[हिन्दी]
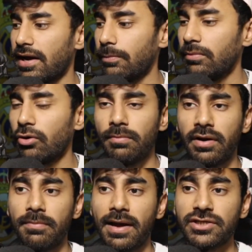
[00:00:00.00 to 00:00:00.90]
हाइब्रिड मॉडल में
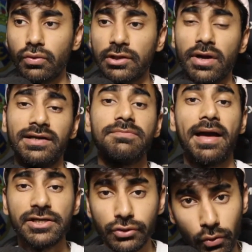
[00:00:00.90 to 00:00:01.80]
अगर मैच हो रहा है तो एटलीस्ट
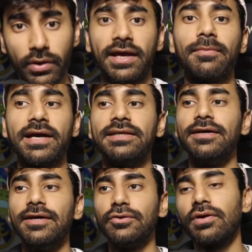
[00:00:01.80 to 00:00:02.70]
मैच तो हो रहा है ना भाई
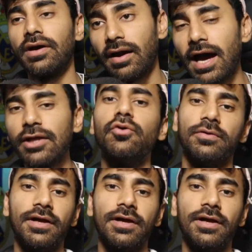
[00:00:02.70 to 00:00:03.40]
तो करा दो